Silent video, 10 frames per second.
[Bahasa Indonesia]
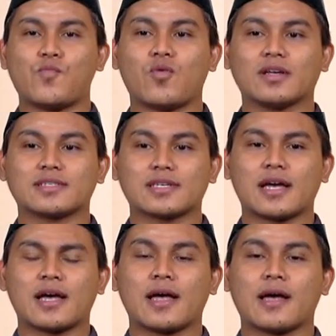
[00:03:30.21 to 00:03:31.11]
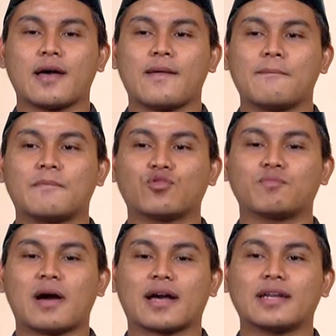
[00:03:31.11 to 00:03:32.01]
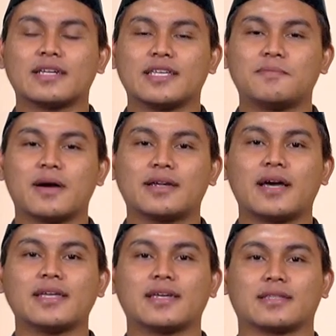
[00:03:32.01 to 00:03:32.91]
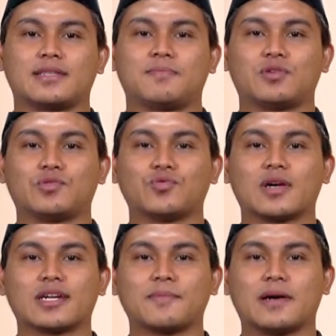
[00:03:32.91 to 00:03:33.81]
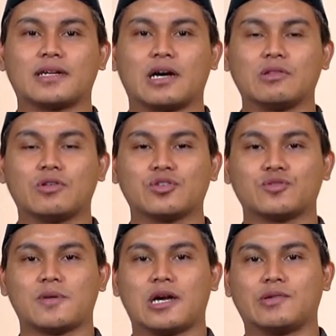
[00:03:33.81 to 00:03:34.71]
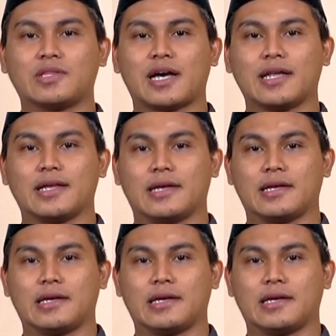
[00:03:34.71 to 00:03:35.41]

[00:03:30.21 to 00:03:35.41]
puasa merupakan ibadah yang diperuntukkan kepada Allah Subhanahu wa taala